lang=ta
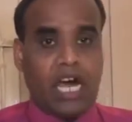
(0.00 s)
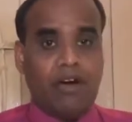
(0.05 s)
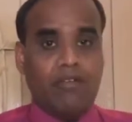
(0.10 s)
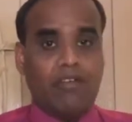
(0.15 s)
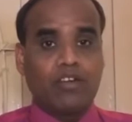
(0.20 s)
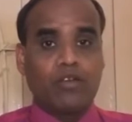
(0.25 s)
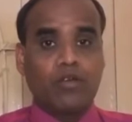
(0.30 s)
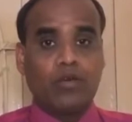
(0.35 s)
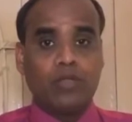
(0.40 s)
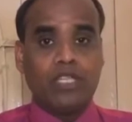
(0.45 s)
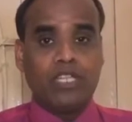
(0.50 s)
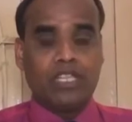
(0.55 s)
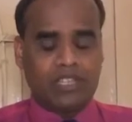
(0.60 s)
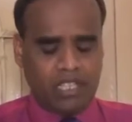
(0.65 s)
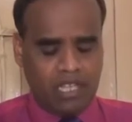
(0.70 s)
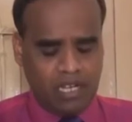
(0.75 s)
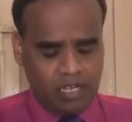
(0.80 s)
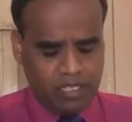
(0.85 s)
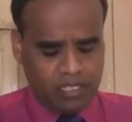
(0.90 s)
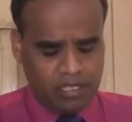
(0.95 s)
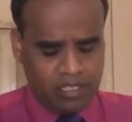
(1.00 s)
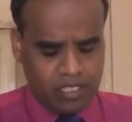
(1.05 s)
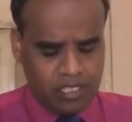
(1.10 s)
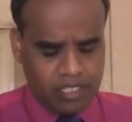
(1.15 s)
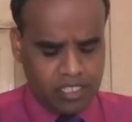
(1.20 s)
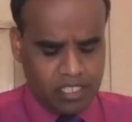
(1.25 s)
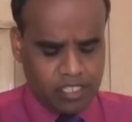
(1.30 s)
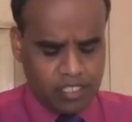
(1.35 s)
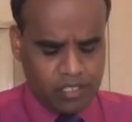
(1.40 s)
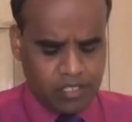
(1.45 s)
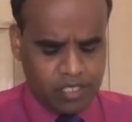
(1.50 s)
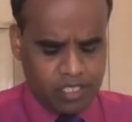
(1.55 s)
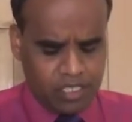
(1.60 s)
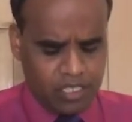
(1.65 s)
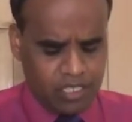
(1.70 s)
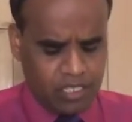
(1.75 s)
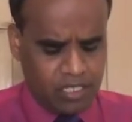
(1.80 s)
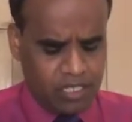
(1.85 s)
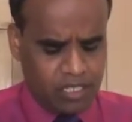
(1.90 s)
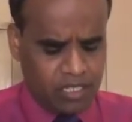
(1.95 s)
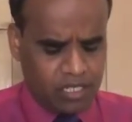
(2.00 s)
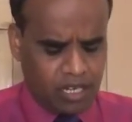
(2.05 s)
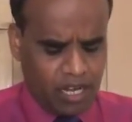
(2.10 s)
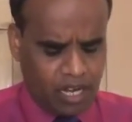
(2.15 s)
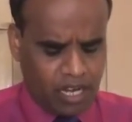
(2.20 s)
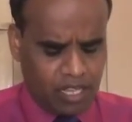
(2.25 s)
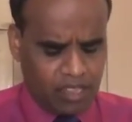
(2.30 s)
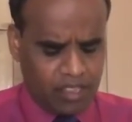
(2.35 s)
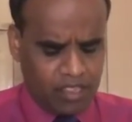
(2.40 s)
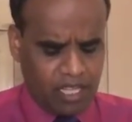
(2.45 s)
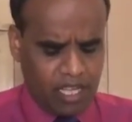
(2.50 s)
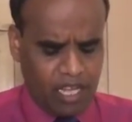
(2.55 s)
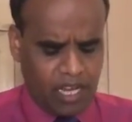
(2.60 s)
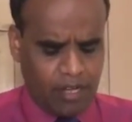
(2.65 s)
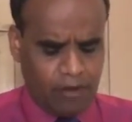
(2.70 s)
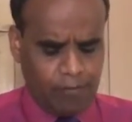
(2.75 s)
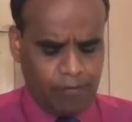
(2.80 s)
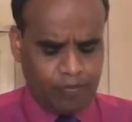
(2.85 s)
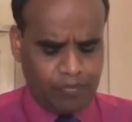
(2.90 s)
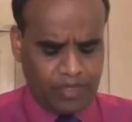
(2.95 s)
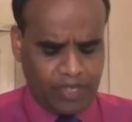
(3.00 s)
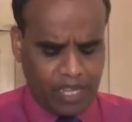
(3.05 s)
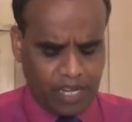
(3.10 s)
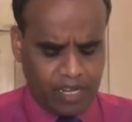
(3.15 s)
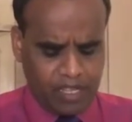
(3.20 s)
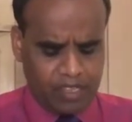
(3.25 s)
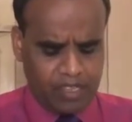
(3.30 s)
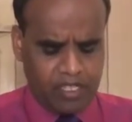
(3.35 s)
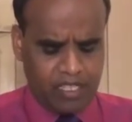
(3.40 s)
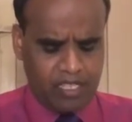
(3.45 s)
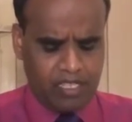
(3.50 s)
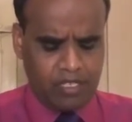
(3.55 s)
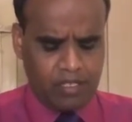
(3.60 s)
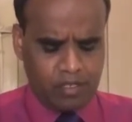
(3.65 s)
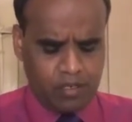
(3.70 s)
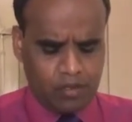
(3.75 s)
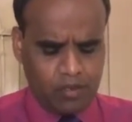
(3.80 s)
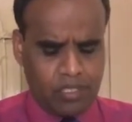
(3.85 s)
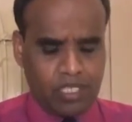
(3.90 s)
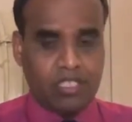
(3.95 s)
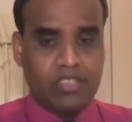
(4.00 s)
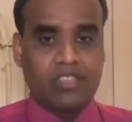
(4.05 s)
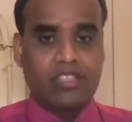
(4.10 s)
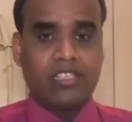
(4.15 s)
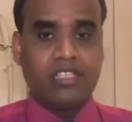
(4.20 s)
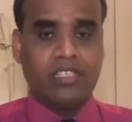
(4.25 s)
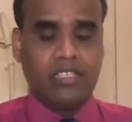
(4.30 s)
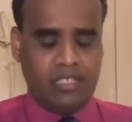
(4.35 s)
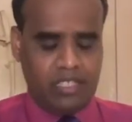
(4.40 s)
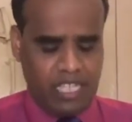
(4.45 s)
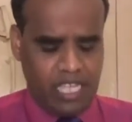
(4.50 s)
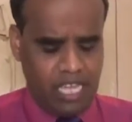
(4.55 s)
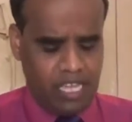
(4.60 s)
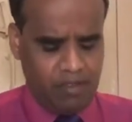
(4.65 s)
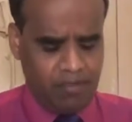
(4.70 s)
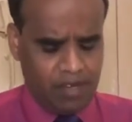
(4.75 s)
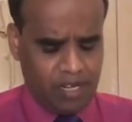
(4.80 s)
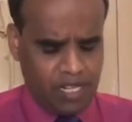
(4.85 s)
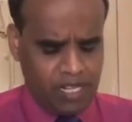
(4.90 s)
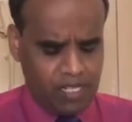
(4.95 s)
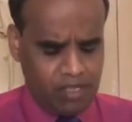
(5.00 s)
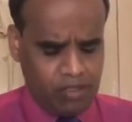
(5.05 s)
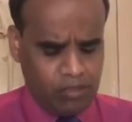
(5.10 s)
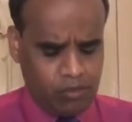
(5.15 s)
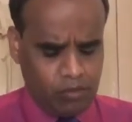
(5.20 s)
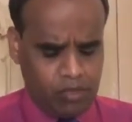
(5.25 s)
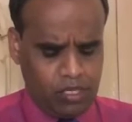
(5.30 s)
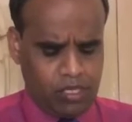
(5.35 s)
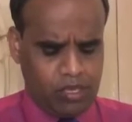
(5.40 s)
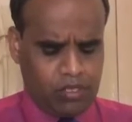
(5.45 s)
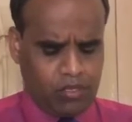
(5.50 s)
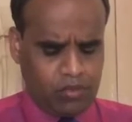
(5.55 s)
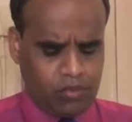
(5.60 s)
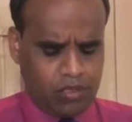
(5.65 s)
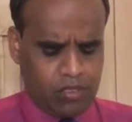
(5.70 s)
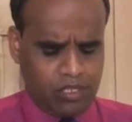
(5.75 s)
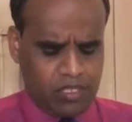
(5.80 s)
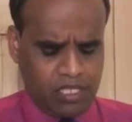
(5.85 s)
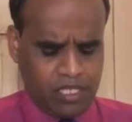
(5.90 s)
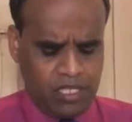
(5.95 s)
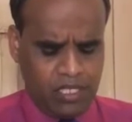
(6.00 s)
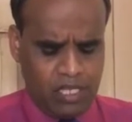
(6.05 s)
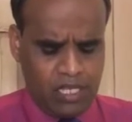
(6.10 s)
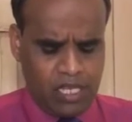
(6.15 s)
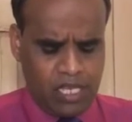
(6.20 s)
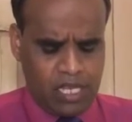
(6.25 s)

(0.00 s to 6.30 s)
அவன் குதித்தெழுந்து நின்று நடந்தான் நடந்து குதித்து தேவனை துதித்து கொண்டு